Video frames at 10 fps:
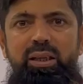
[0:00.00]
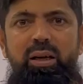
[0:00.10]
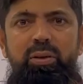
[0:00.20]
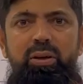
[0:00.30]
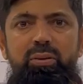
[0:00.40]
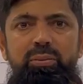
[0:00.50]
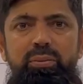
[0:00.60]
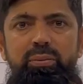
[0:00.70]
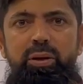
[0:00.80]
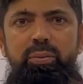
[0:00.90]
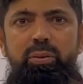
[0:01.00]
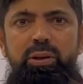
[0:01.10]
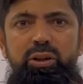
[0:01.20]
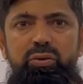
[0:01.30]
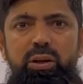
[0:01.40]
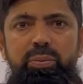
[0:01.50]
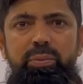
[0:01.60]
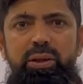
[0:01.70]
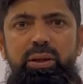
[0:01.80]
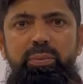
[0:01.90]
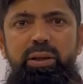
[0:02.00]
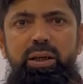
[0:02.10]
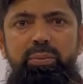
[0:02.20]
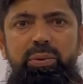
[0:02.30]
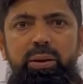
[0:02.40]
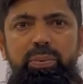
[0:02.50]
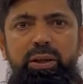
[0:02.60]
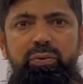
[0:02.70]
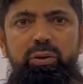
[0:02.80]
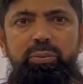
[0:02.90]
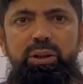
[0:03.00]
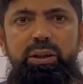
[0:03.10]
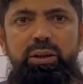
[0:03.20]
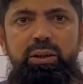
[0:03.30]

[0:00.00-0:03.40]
असलम मैं मोहम्मद अशफाक मेमन अमीर आदमी के प्लेटफॉर्म से